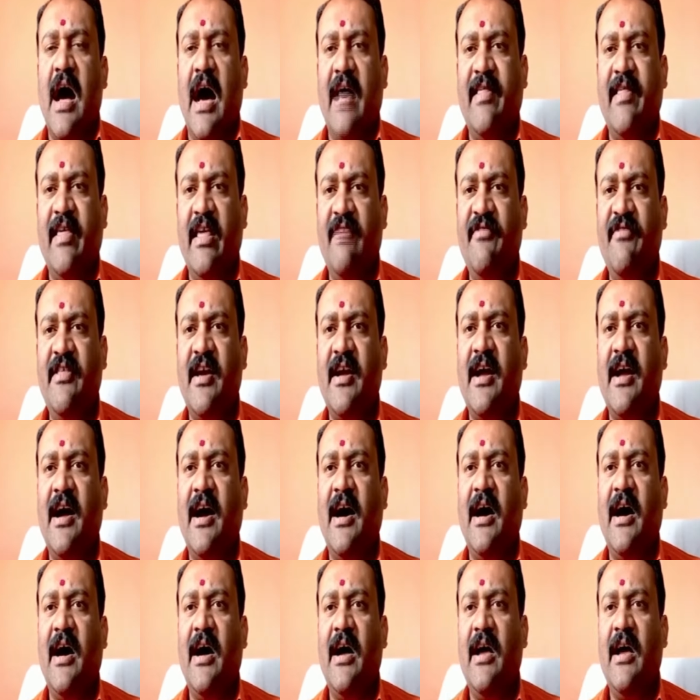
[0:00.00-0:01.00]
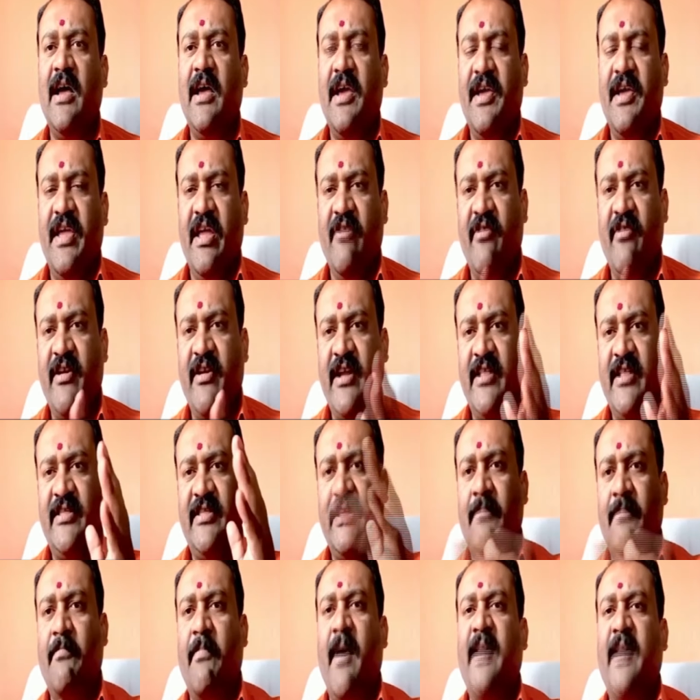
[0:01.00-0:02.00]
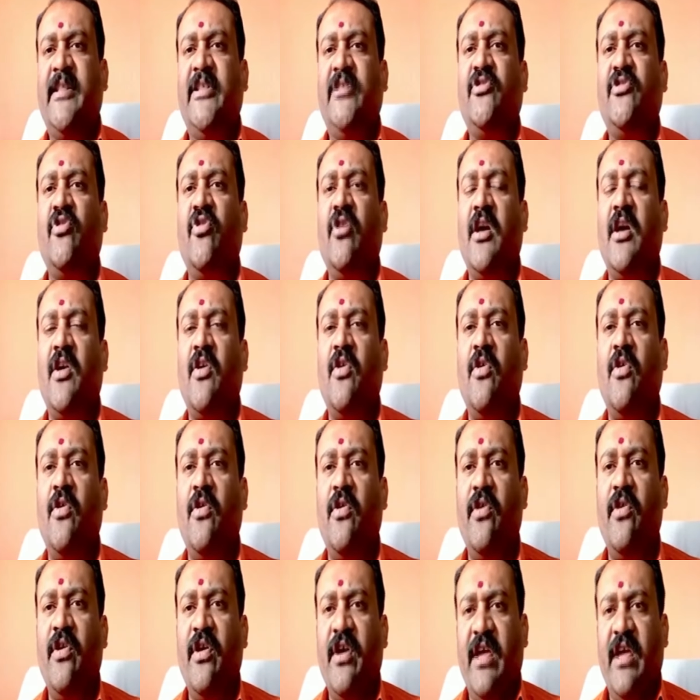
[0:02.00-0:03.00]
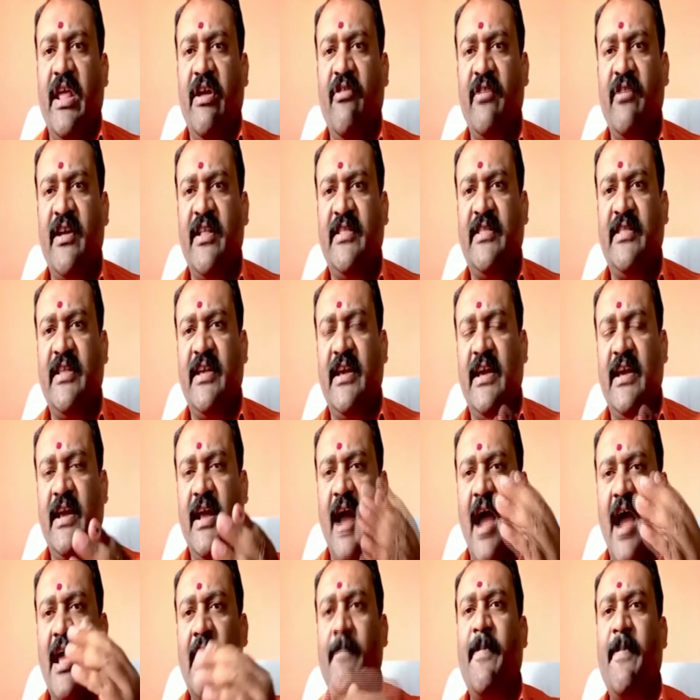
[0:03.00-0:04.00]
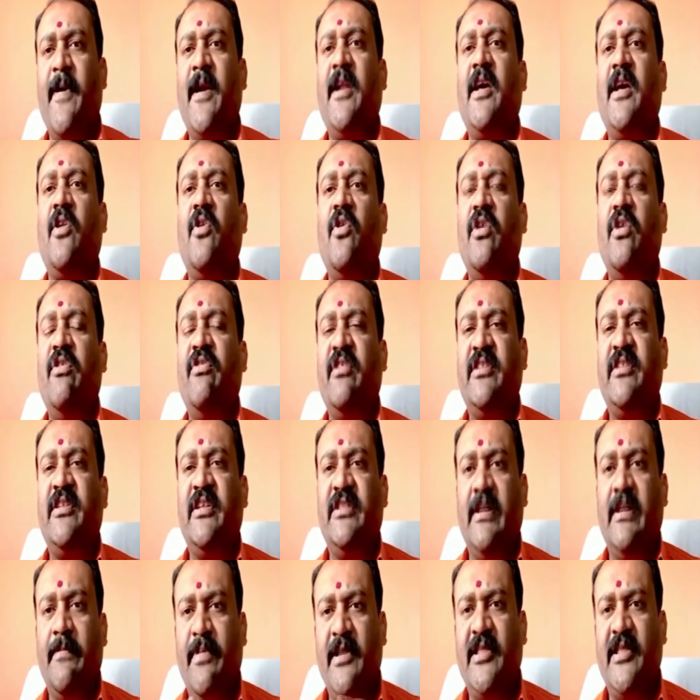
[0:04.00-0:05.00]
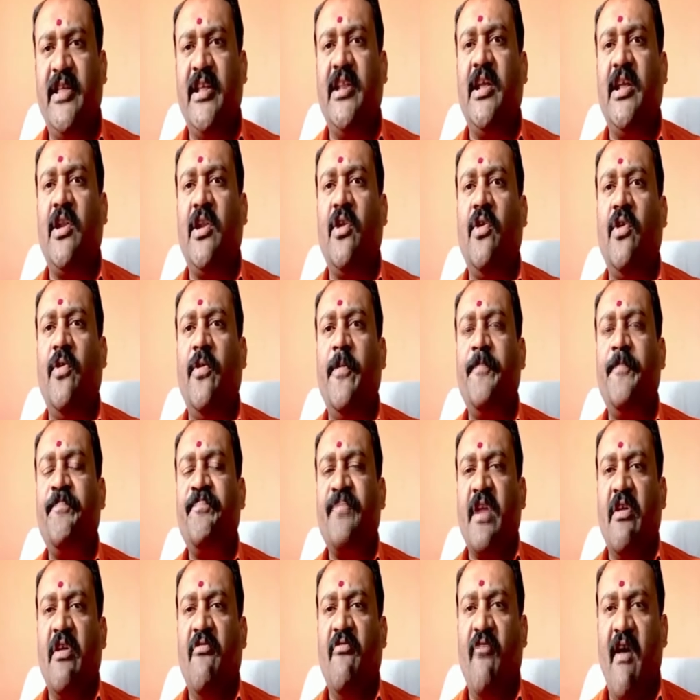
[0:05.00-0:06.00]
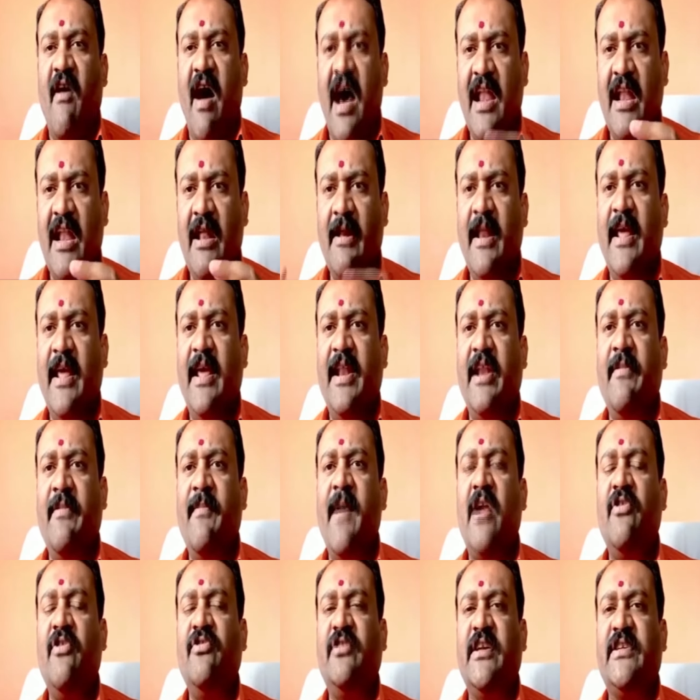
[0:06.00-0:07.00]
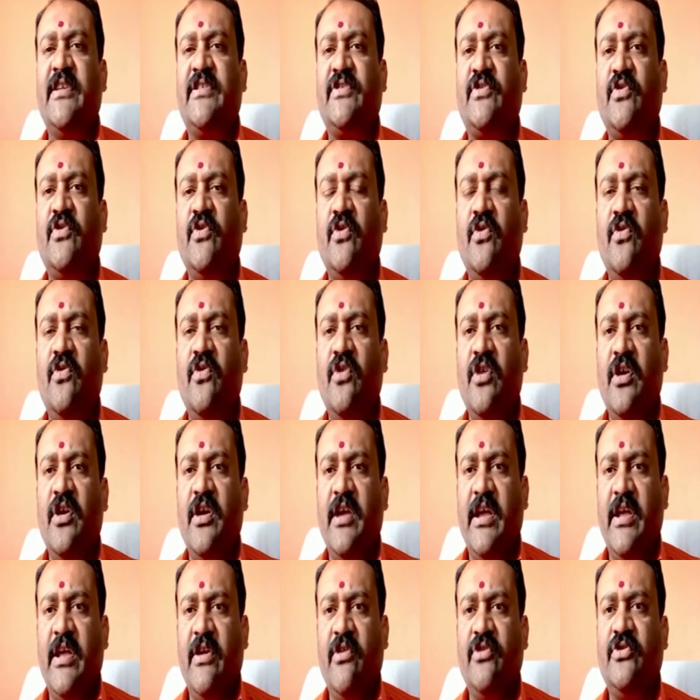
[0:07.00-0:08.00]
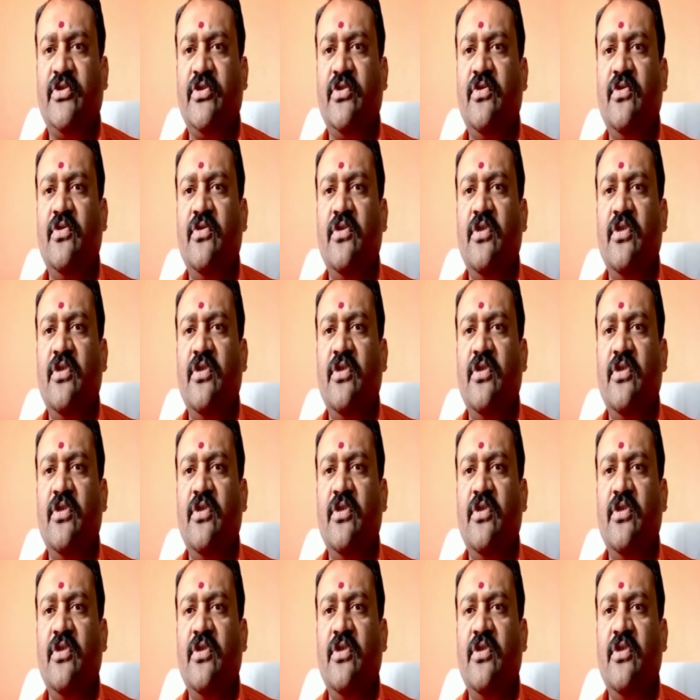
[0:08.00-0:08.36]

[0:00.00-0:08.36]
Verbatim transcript: అదేవిధంగా ఎవరైతే బాధితులున్నారో ఎవరైతే గాయపడ్డారో ఎవరైతే దెబ్బలు తిన్నారో వాళ్ళని రిమాండ్ చేస్తూ ఈరోజు